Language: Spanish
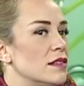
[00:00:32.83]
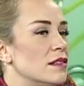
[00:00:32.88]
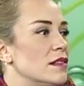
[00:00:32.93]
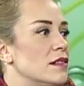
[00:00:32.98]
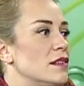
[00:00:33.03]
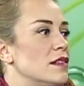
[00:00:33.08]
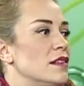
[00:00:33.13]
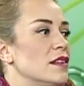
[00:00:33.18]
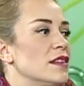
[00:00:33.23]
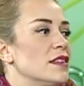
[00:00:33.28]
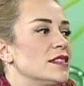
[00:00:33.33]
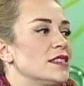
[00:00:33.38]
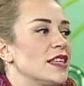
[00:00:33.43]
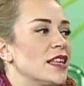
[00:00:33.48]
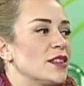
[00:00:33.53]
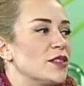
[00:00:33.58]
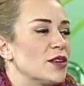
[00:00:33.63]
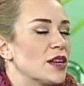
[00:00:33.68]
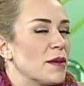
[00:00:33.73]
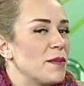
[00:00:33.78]
ay,
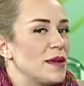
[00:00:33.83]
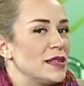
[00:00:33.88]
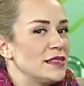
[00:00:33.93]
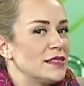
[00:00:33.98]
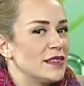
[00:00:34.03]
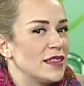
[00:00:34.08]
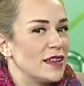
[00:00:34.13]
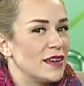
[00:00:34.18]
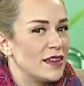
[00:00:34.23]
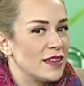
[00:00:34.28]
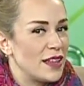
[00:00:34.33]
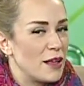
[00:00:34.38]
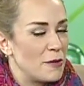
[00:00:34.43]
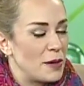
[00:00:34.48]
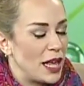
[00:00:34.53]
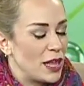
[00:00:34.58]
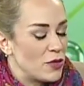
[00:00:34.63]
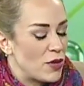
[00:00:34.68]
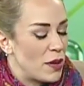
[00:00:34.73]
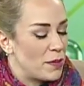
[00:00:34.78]
siento que me están
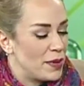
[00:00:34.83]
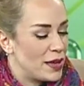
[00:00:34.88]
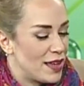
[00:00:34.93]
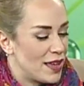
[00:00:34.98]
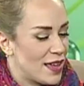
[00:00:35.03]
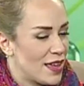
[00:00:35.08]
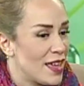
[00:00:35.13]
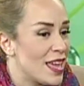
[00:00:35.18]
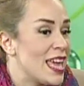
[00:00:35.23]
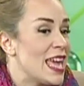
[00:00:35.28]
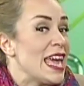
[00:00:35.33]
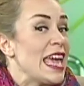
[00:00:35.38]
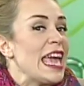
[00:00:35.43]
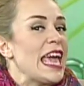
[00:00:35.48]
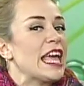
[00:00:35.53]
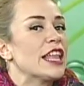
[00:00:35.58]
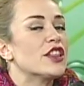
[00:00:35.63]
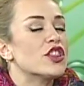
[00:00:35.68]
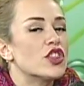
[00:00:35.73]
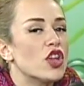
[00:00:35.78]
hablando a mí
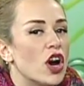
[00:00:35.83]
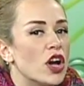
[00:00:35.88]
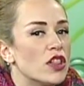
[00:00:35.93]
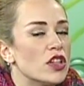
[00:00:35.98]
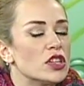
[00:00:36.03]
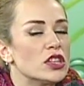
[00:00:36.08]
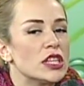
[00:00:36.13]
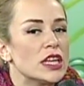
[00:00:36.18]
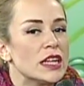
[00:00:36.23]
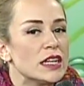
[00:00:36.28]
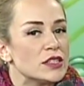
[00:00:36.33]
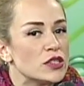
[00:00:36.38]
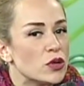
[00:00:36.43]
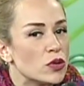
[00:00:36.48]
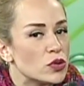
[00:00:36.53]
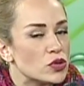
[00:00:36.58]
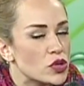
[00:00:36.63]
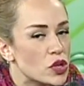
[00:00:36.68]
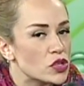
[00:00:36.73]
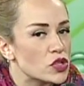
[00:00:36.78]
y todo tiene
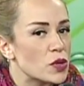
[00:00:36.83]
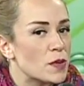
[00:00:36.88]
solución,